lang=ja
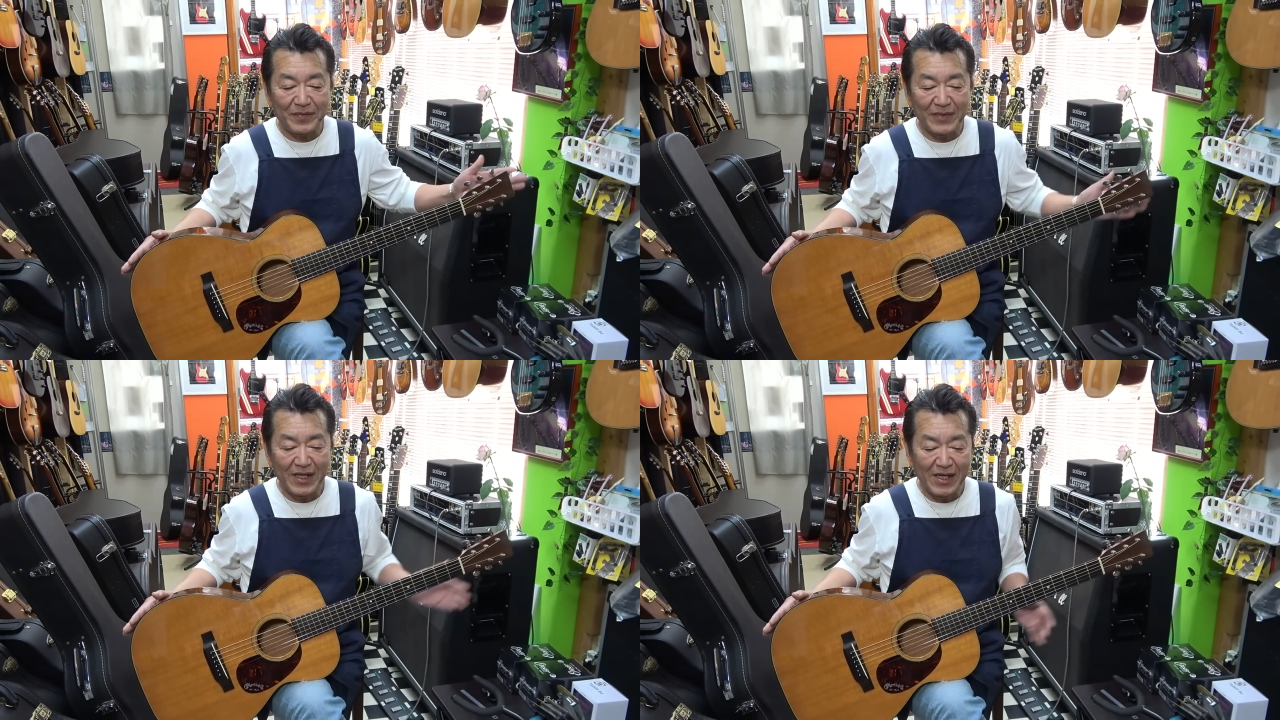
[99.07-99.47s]

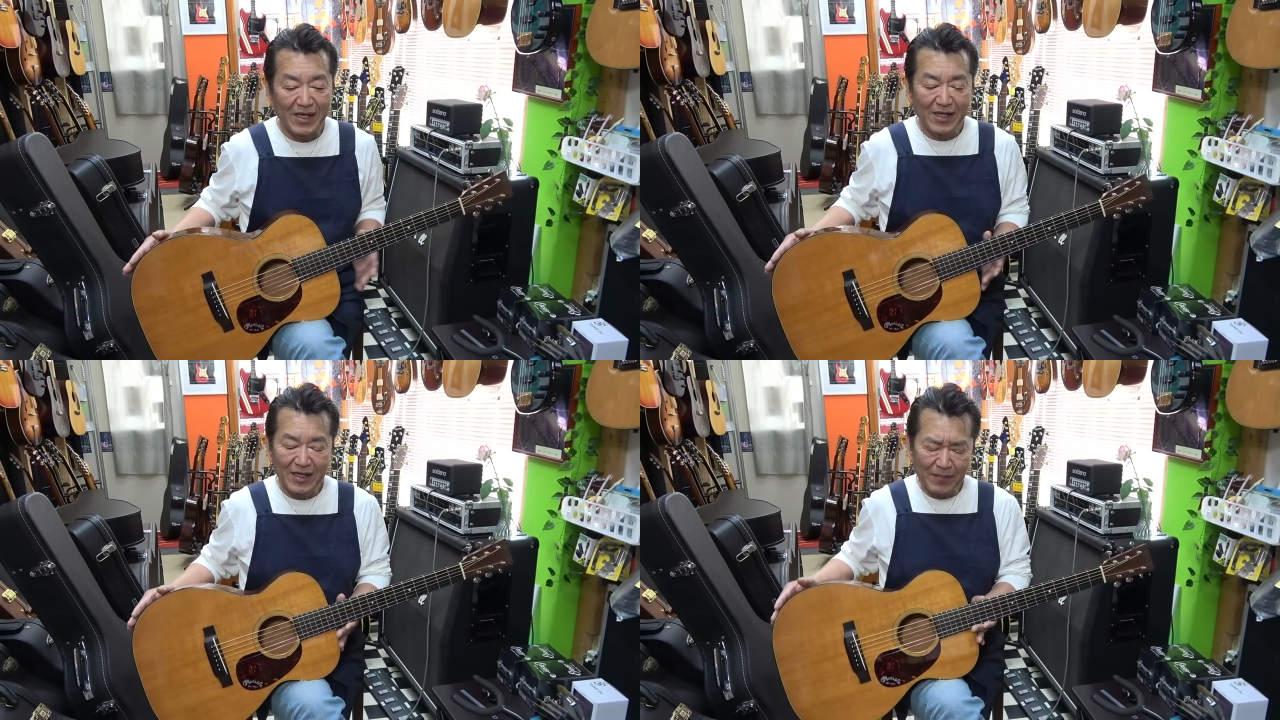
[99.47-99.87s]
で
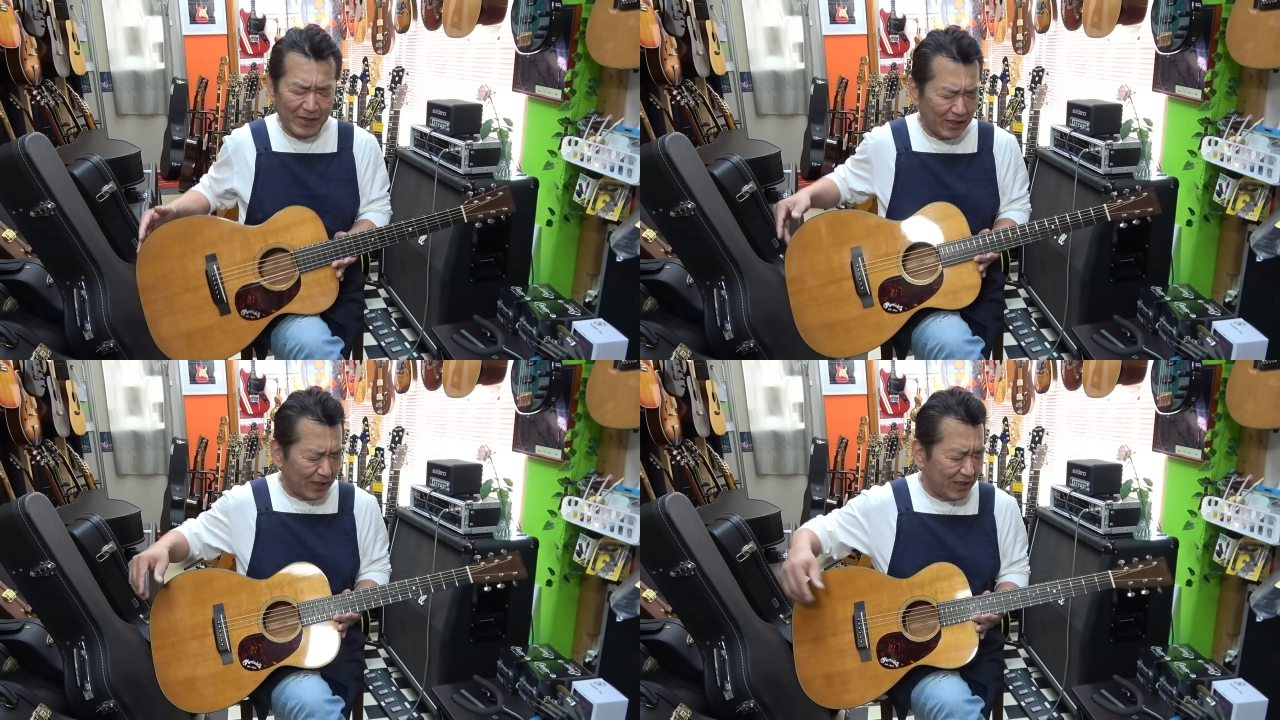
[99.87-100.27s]
やっぱ
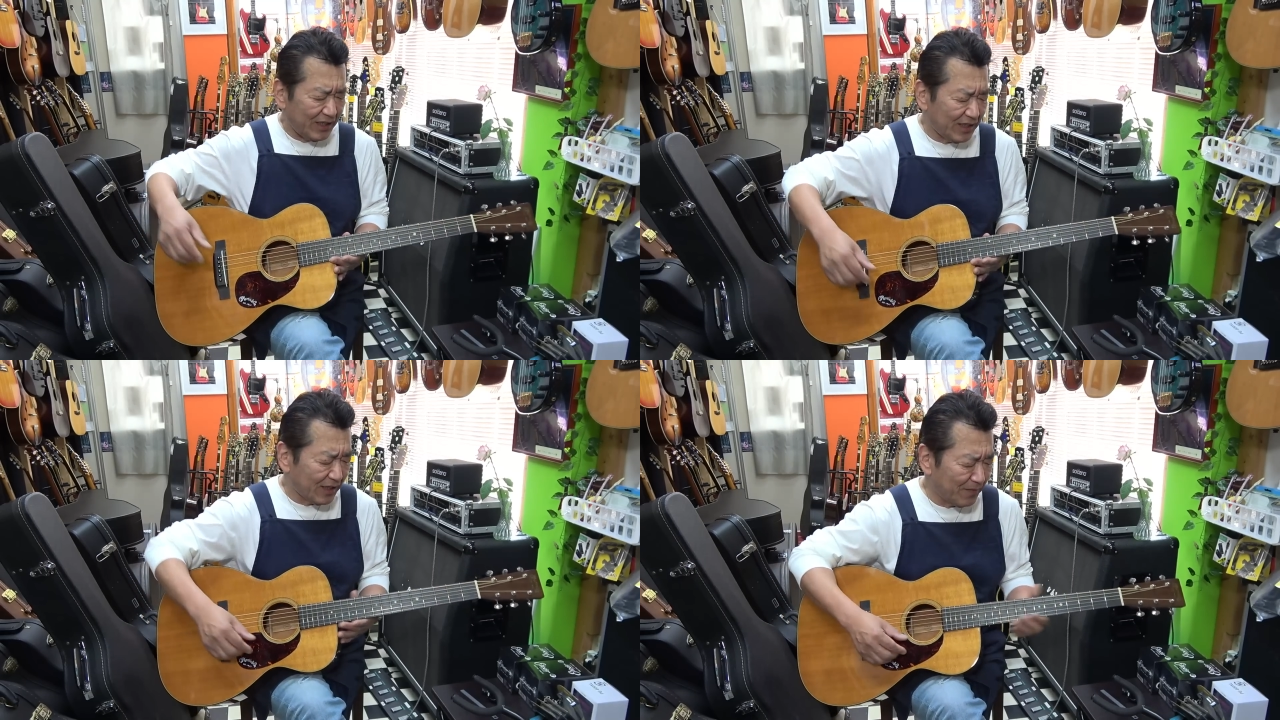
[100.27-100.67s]
りね、
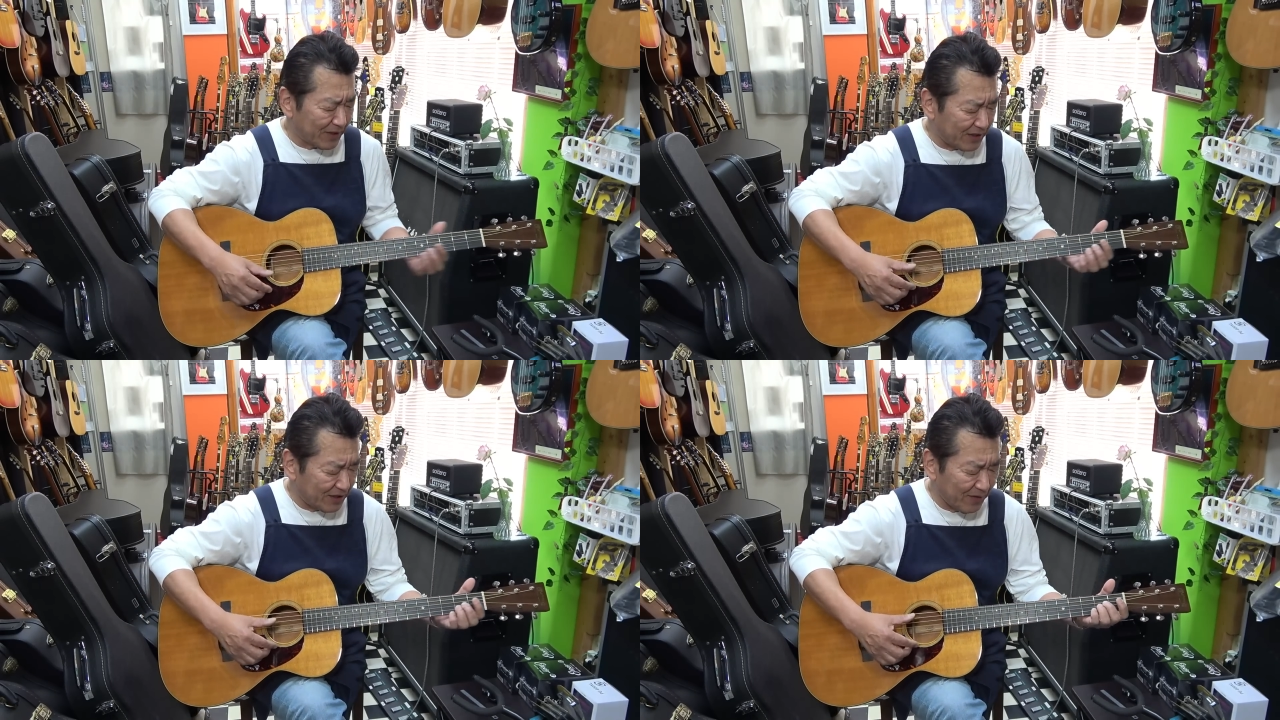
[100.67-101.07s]
弾いててま
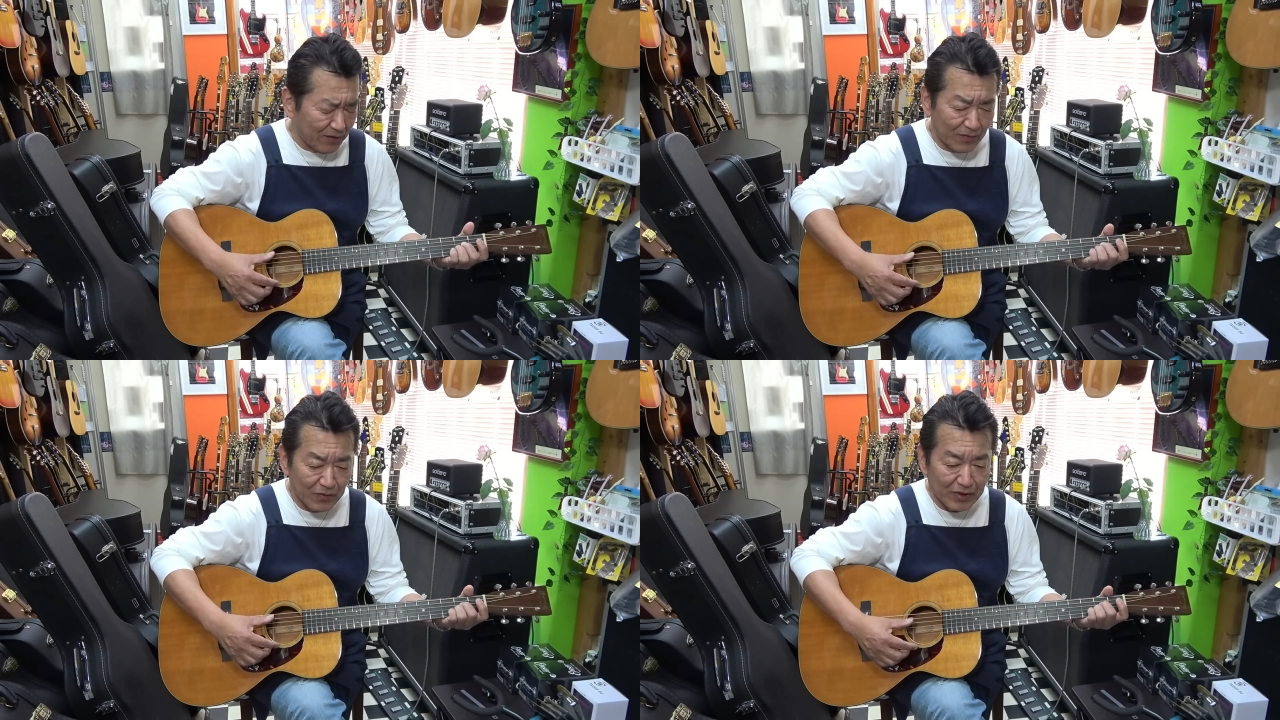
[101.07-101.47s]
ず一
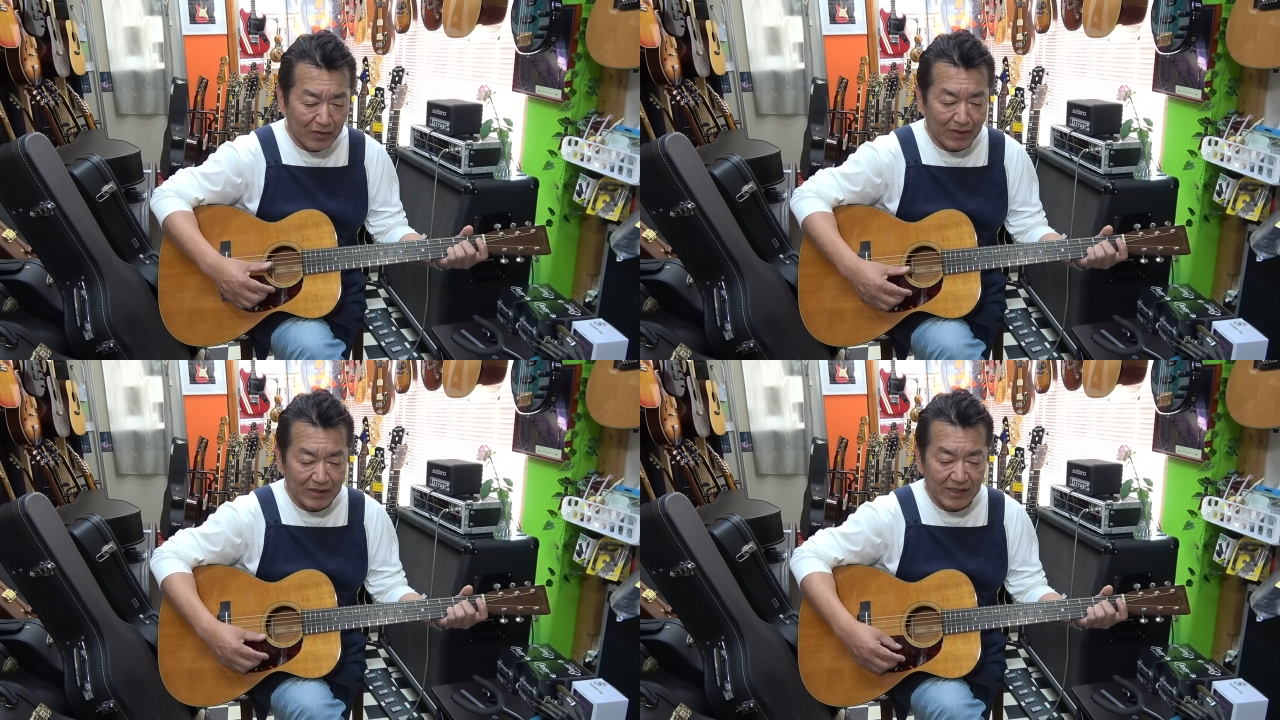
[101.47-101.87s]
番の問
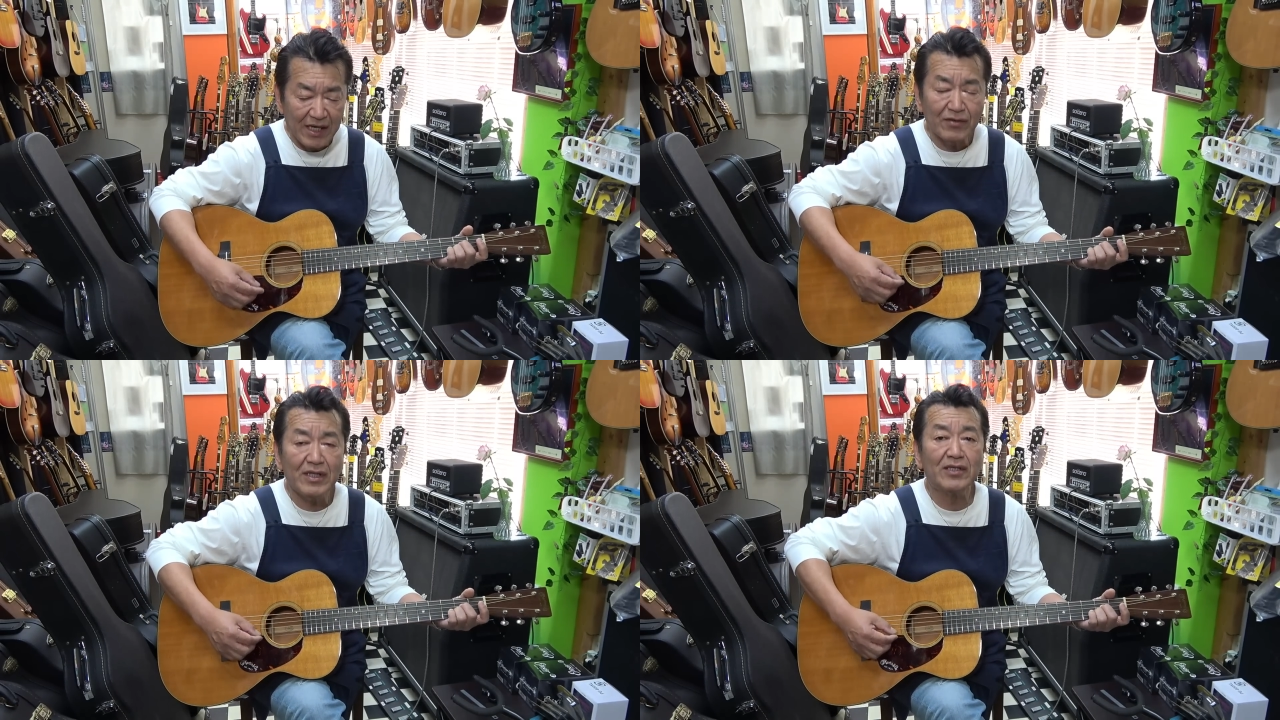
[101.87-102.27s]
題は
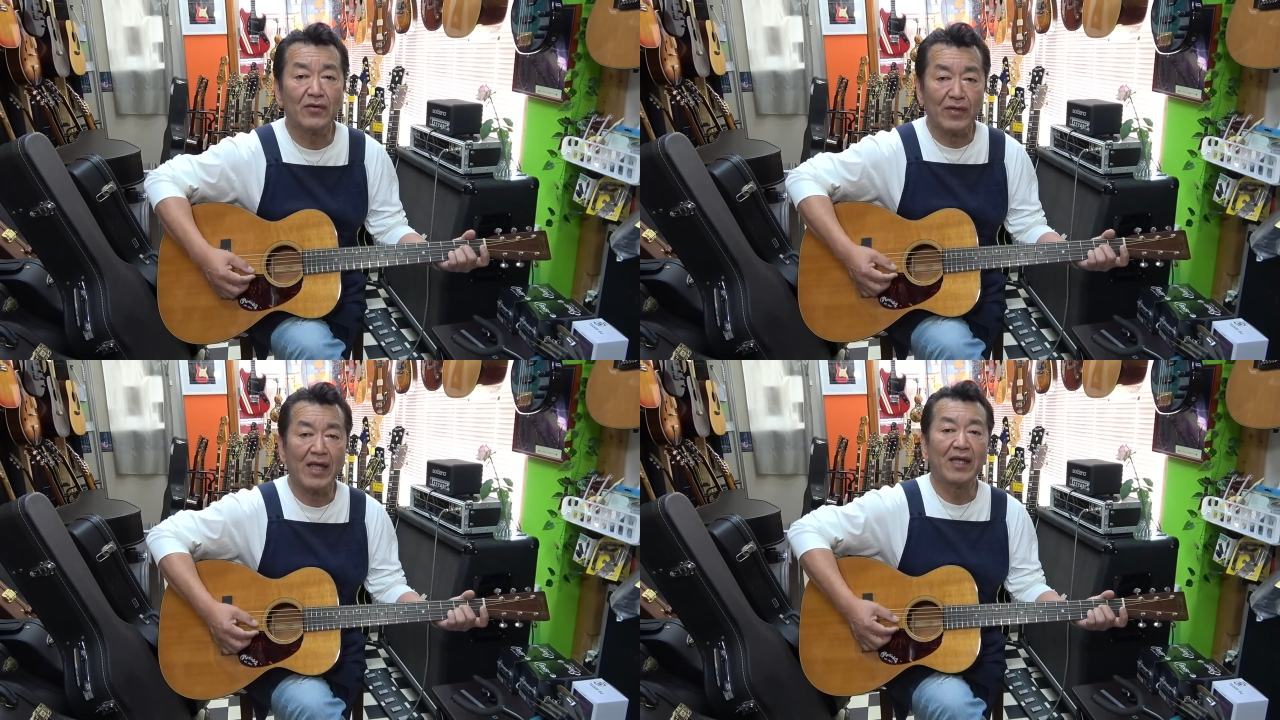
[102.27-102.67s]
スケールです
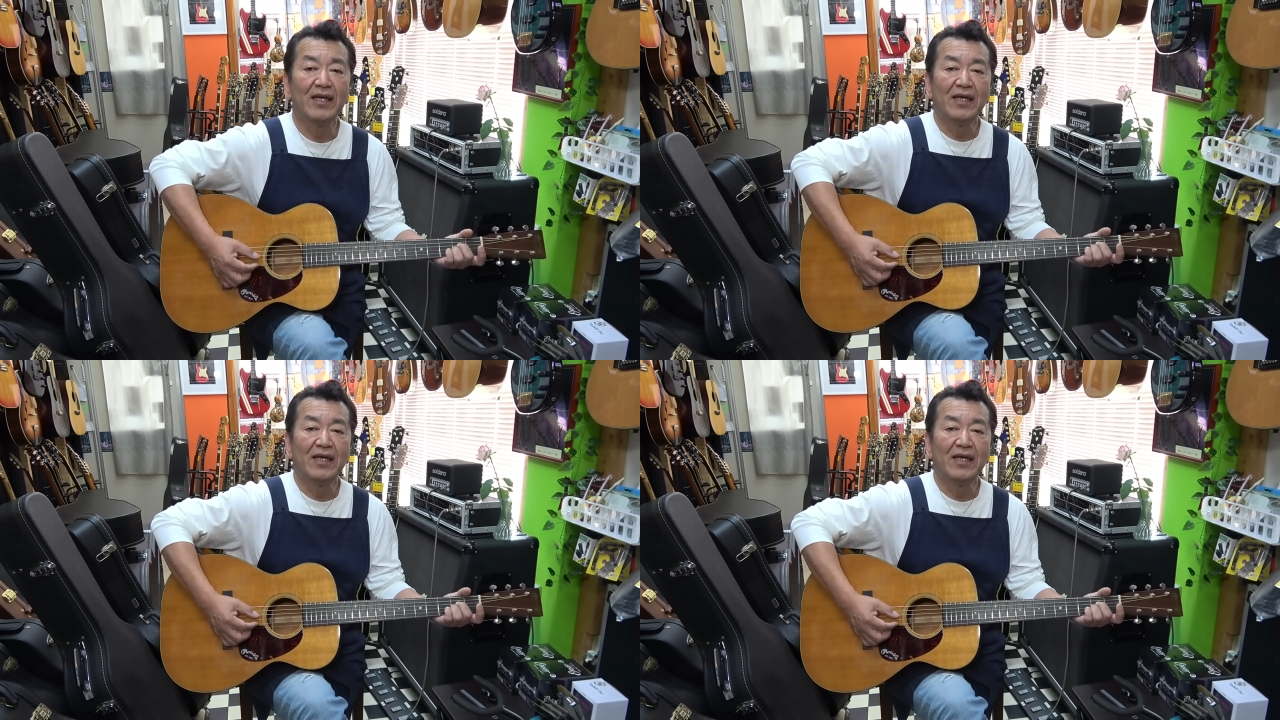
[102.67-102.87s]
よね。